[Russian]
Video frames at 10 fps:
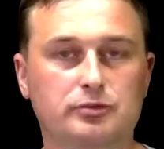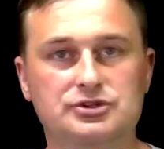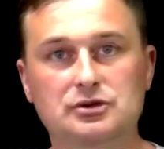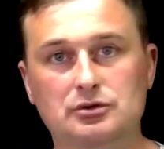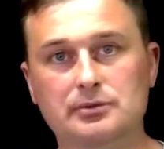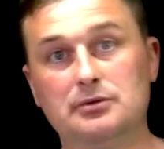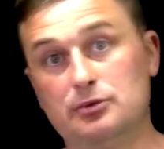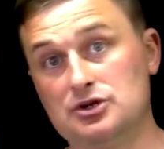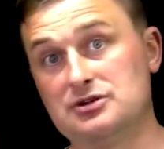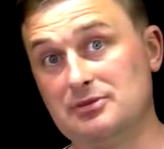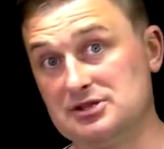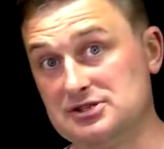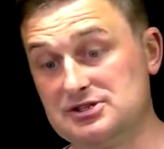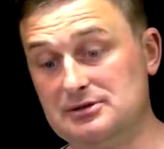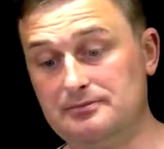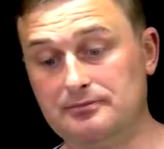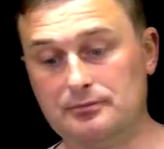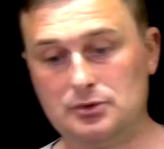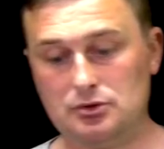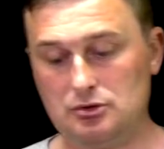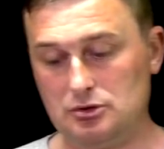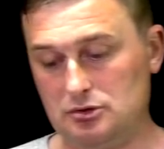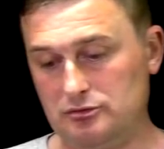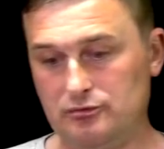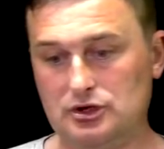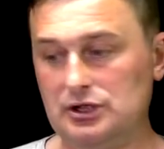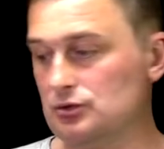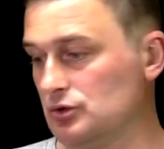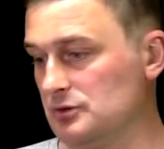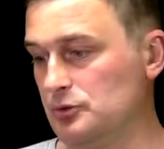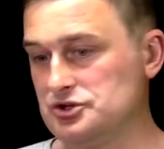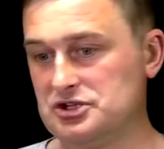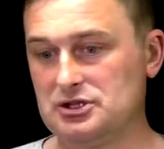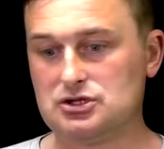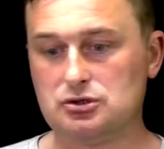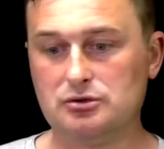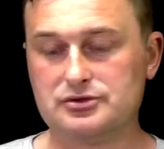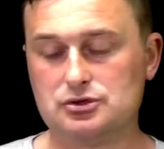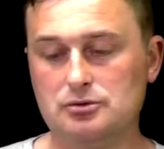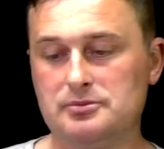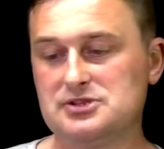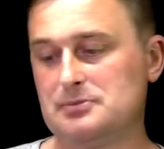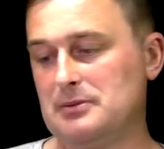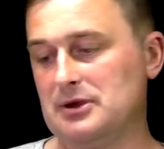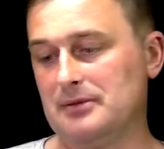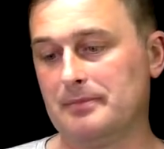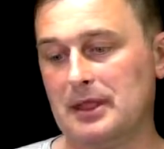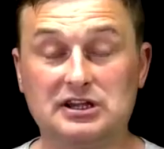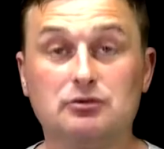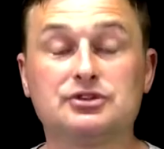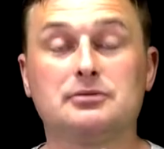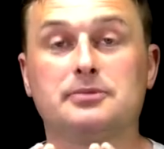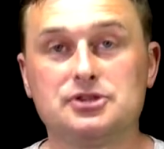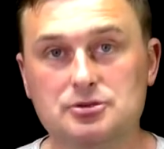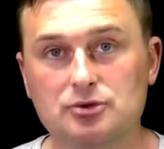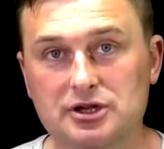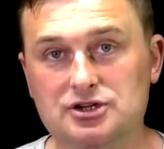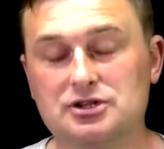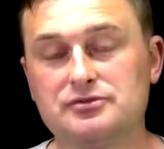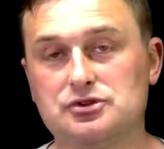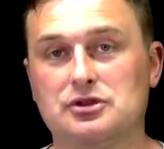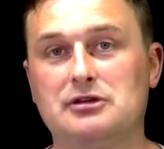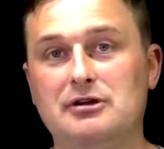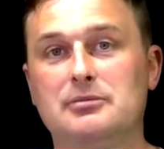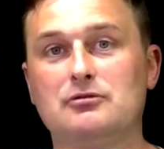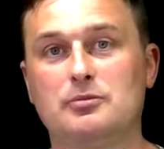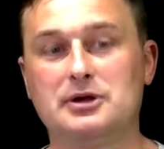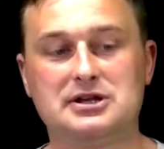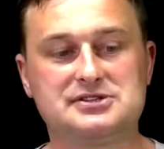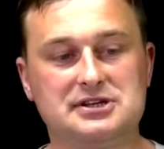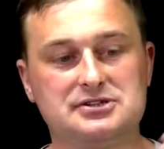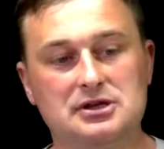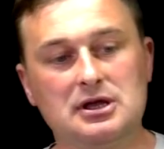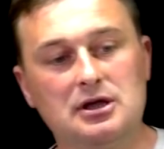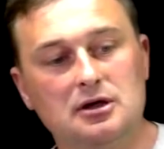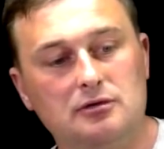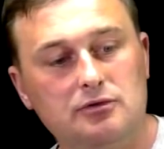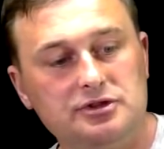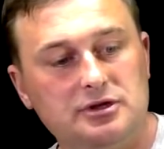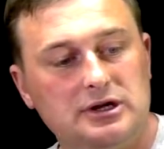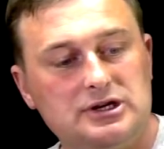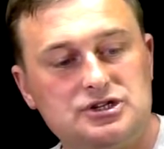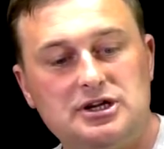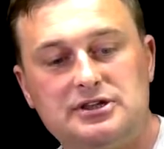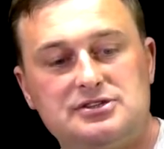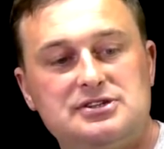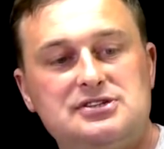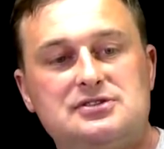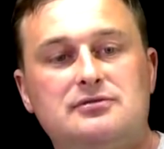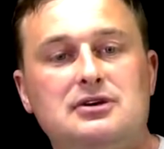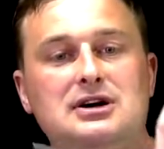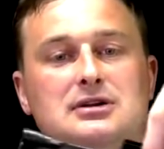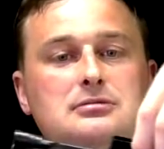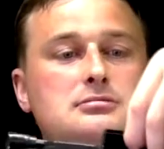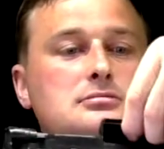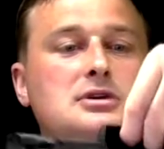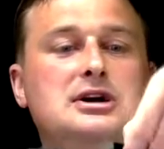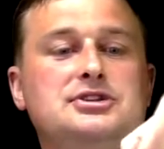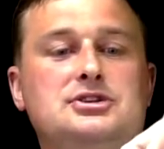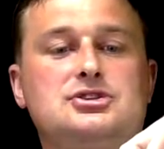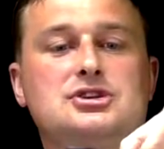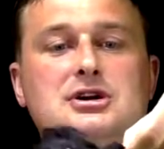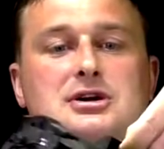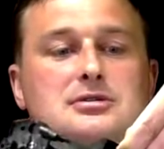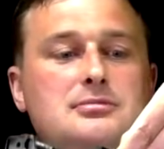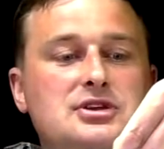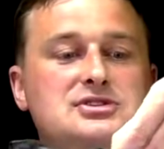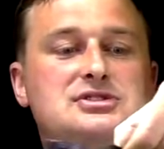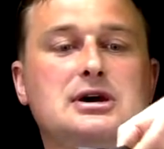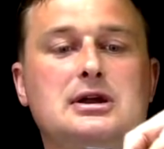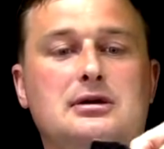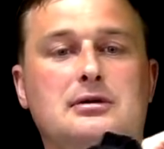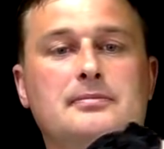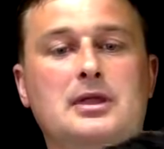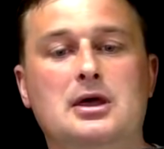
В пути он был больше месяца, но в Украину Укрпочтой дошло все без проблем. Так вот, почему я решил все-таки вам его показать? Вот лежат здесь два картриджа моих старых.